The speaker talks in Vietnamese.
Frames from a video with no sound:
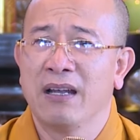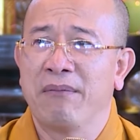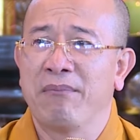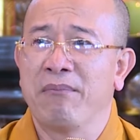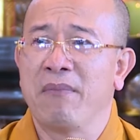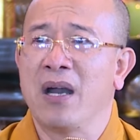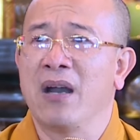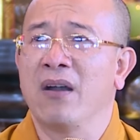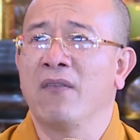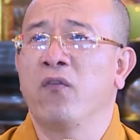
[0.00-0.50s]

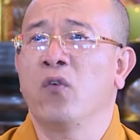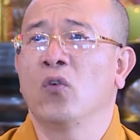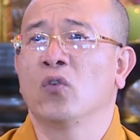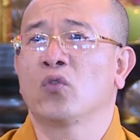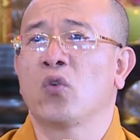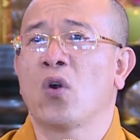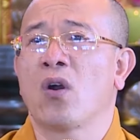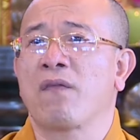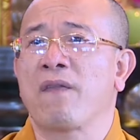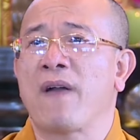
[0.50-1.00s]
mà phụ
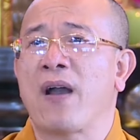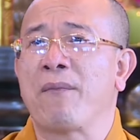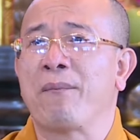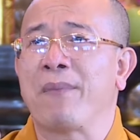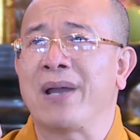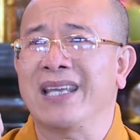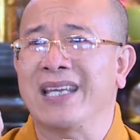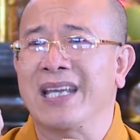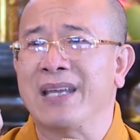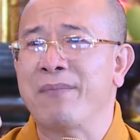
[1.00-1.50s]
thuộc vào
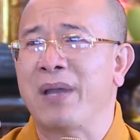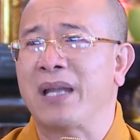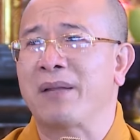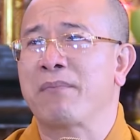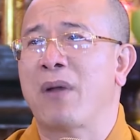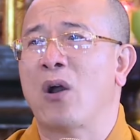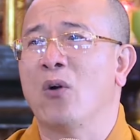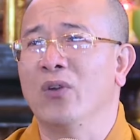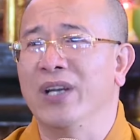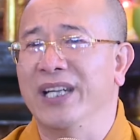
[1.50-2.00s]
mấy cái mạch
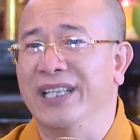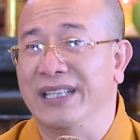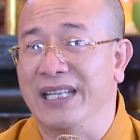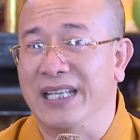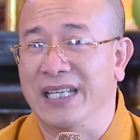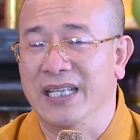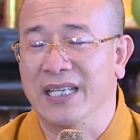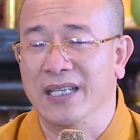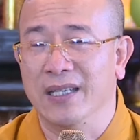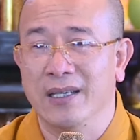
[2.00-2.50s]
máu li
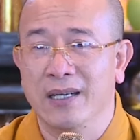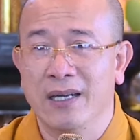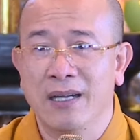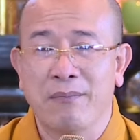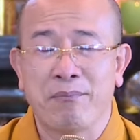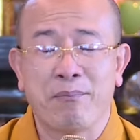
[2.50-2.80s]
ti